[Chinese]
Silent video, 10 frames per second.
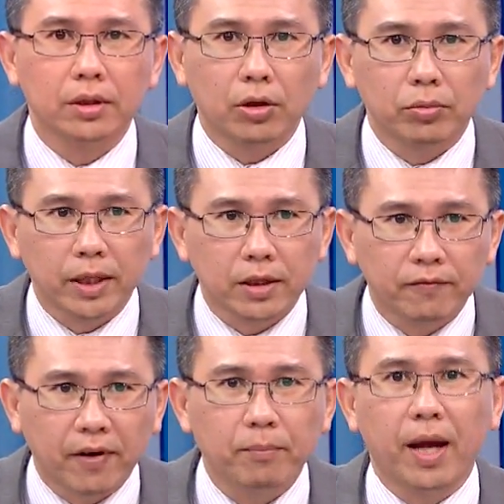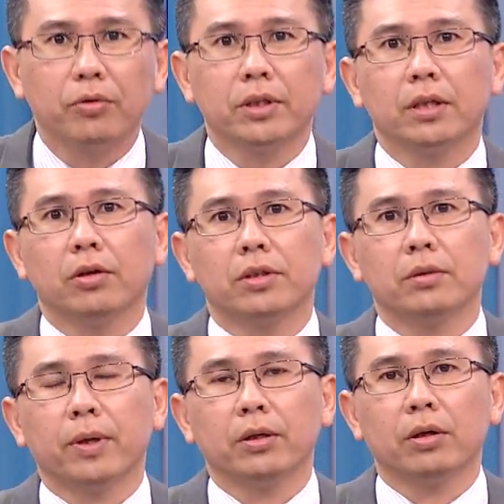在股票上反败为胜的投
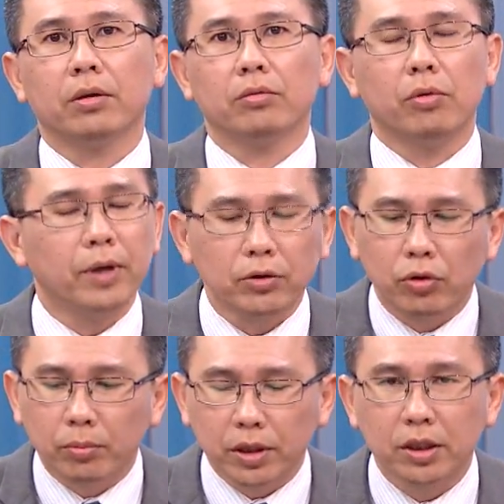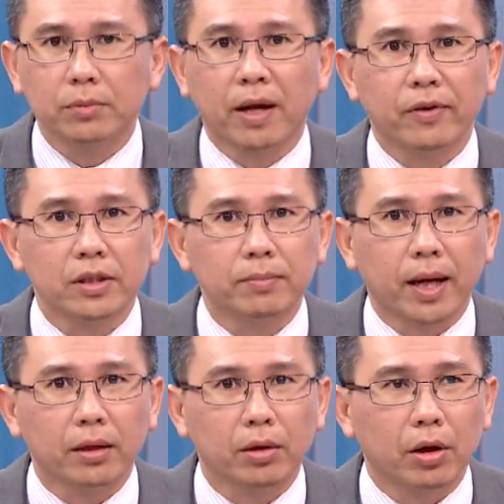资朋友，我不敢说我们一定是百分之
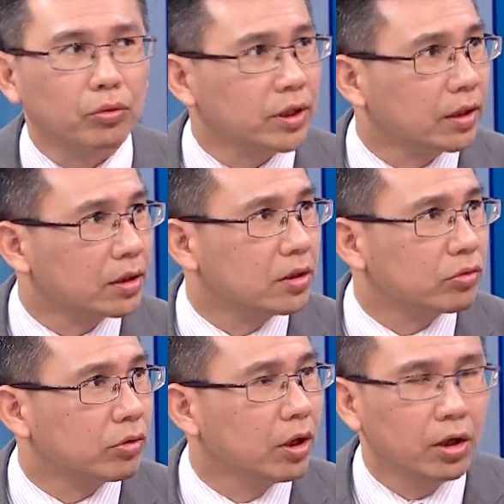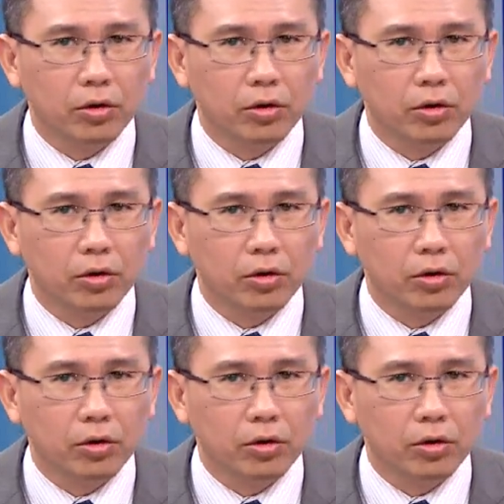百啊，我讲很清楚，